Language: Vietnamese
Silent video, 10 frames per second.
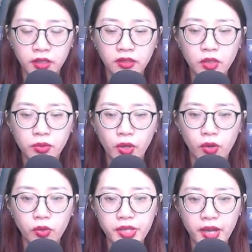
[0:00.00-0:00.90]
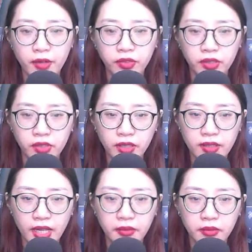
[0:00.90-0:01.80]
Tốc độ của Giao Vương rất
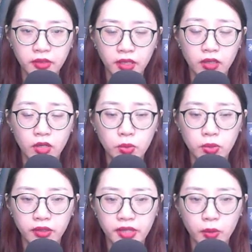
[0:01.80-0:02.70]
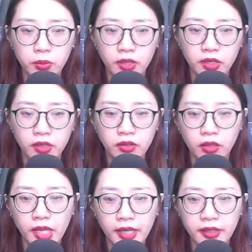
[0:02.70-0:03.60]
nhanh. Lúc hừng đông, Từ
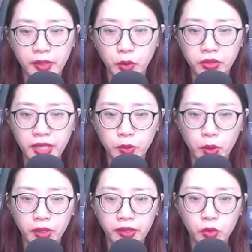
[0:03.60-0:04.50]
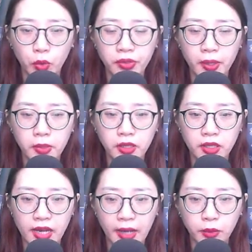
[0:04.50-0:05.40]
Thanh đã đuổi kịp thuyền của nhóm người
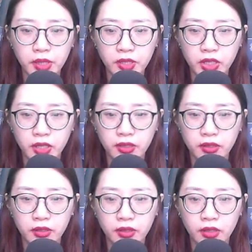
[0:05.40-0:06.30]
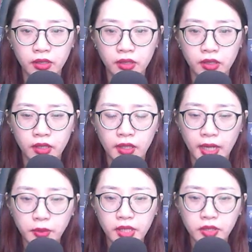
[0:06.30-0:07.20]
Lão Thiên Sư.
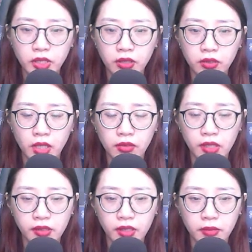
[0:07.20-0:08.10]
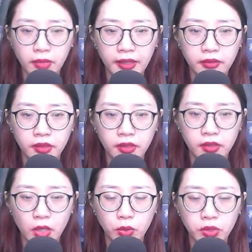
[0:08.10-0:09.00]
Lão Thiên Sư thực lực cực mạnh.
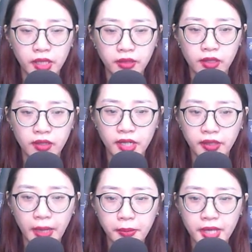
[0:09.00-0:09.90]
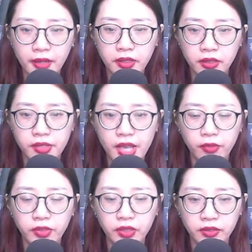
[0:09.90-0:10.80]
Đầu tiên liền cảm giác được Giao
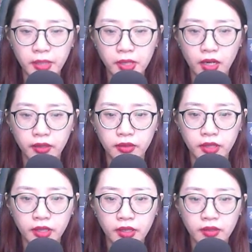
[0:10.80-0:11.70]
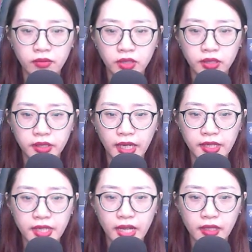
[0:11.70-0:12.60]
Vương tiếp cận. Vừa chạy
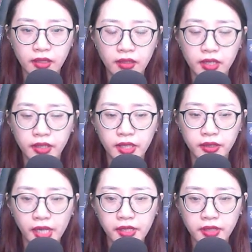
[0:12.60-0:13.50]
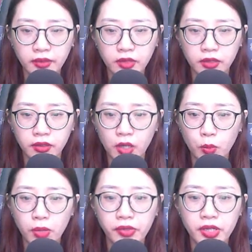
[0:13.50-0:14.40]
ra, liền nhìn thấy cảnh tượng
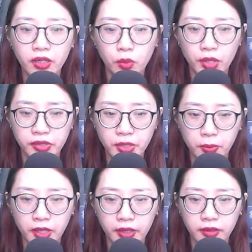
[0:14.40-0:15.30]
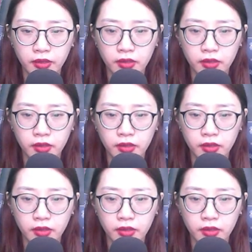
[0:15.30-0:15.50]
không bao giờ quên trong đời.